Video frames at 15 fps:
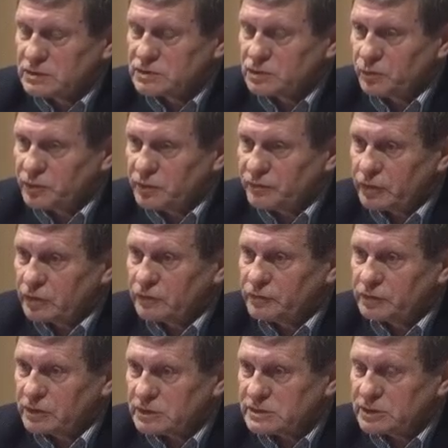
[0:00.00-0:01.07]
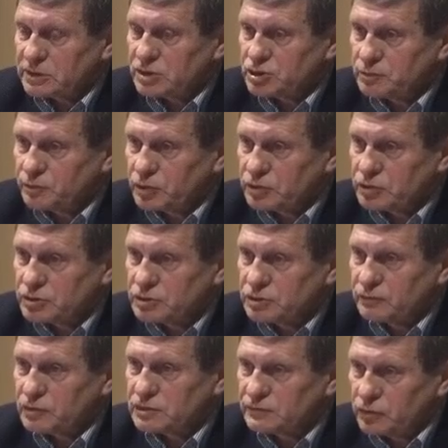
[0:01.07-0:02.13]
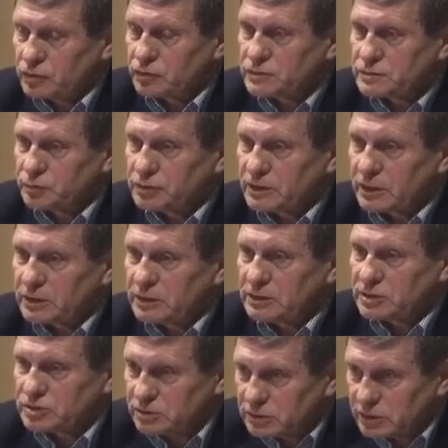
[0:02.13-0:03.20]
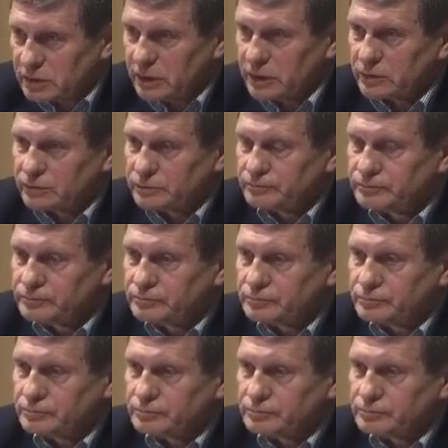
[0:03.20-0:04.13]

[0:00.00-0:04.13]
stopniowego wytracania szybkości w rozwoju gospodarki naszego kraju.